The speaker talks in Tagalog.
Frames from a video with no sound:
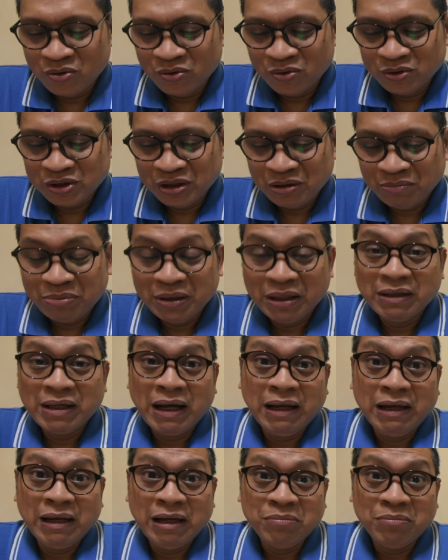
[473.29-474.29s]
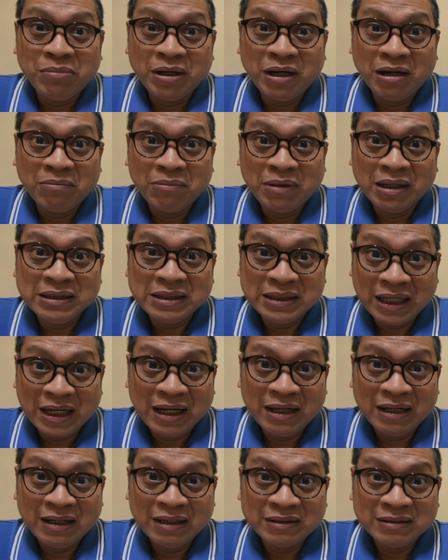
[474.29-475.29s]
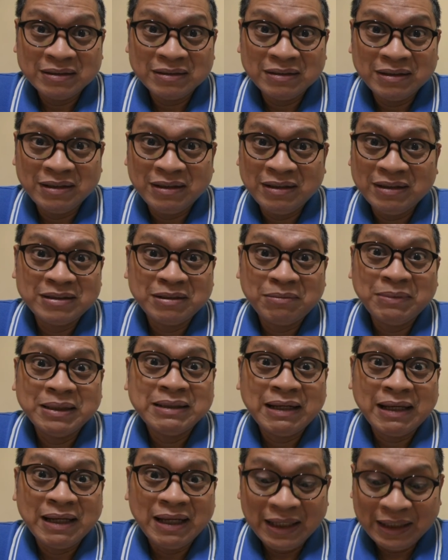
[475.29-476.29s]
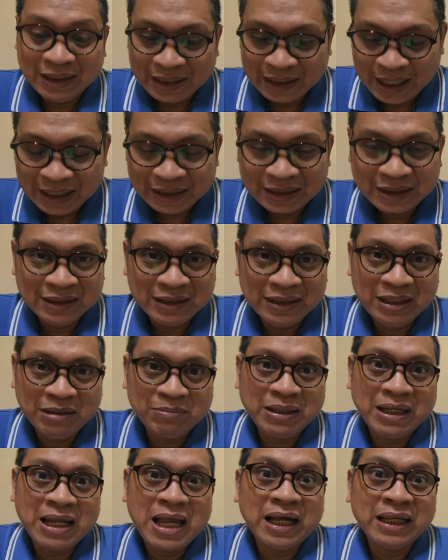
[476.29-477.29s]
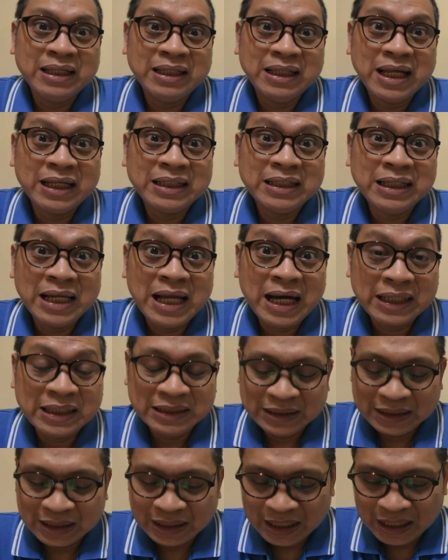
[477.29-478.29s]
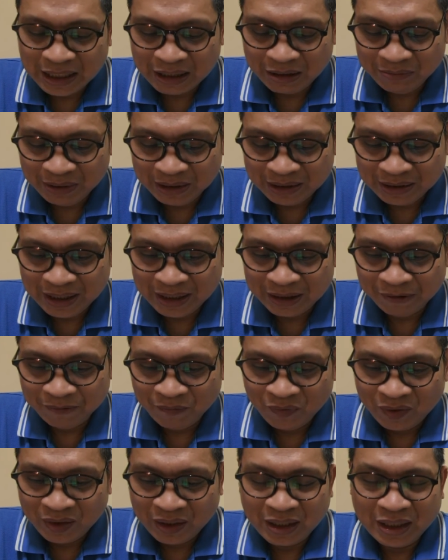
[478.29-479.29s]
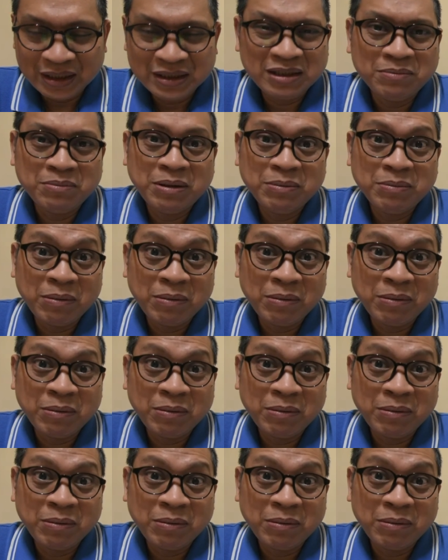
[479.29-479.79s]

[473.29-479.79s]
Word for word: syempre dahil libre naman siya, eh samantalahin na natin, hindi naman natin lagi siyang gagamitin kaysa naman